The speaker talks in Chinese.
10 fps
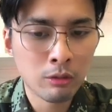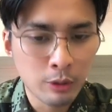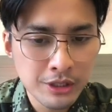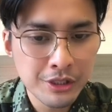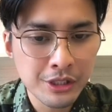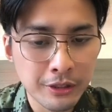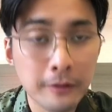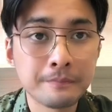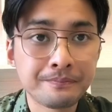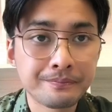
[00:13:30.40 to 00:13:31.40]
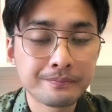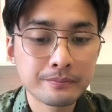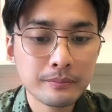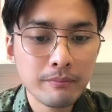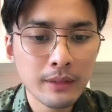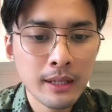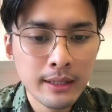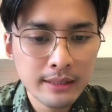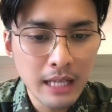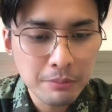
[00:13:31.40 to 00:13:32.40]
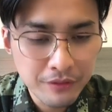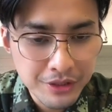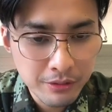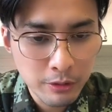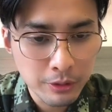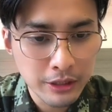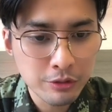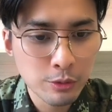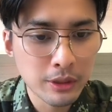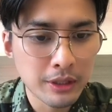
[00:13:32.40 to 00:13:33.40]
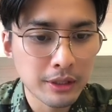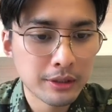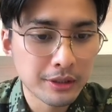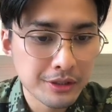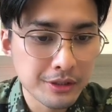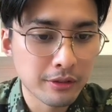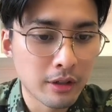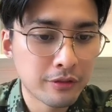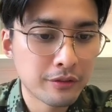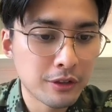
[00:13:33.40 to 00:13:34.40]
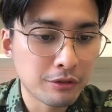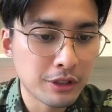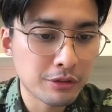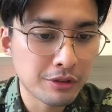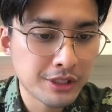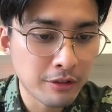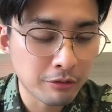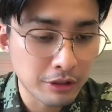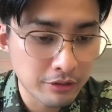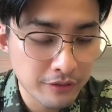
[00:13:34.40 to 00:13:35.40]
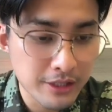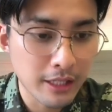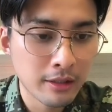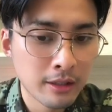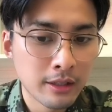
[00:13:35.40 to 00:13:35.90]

文章强调，大部分西方国家都是为了遏制而非寻求加速全球发展。